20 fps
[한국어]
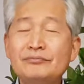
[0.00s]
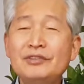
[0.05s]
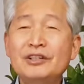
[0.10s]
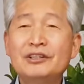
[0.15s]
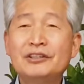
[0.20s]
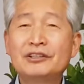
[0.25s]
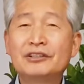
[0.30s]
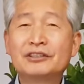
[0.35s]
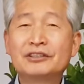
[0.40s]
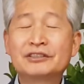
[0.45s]

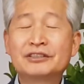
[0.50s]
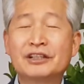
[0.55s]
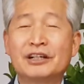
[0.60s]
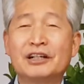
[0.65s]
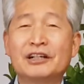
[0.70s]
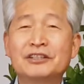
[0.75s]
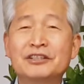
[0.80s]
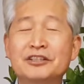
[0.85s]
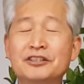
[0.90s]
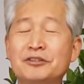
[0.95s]

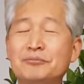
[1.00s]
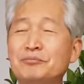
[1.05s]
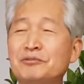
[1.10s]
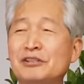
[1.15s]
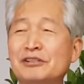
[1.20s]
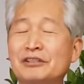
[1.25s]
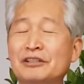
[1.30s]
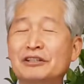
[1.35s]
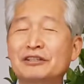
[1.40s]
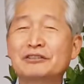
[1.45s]
이어서
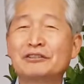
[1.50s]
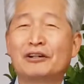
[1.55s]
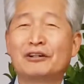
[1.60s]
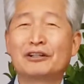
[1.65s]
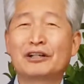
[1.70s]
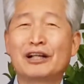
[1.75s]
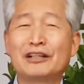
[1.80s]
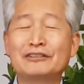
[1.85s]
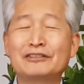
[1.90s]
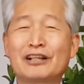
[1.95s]
27절에
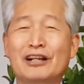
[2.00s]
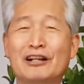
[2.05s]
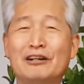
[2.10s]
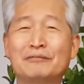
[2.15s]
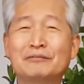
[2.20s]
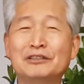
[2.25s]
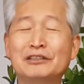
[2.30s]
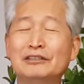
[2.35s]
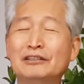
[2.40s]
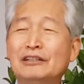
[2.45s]
선한
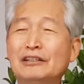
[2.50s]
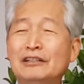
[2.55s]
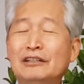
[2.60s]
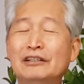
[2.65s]
사람은